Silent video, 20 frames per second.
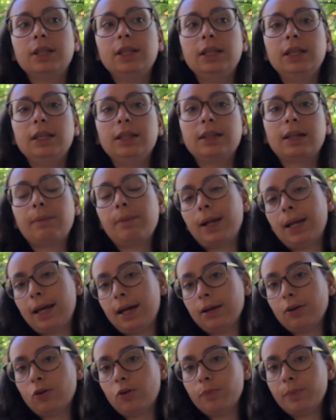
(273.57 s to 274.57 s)
que
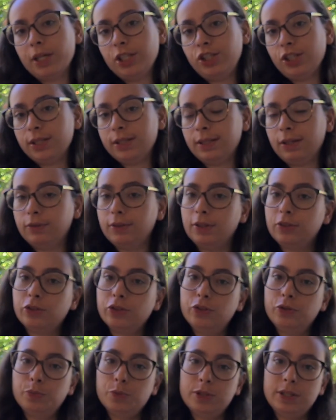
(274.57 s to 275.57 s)
trabalhar com mediação
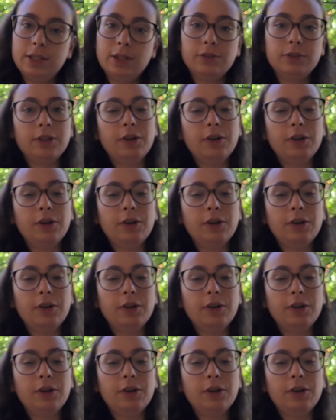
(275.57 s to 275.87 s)
dentro de museu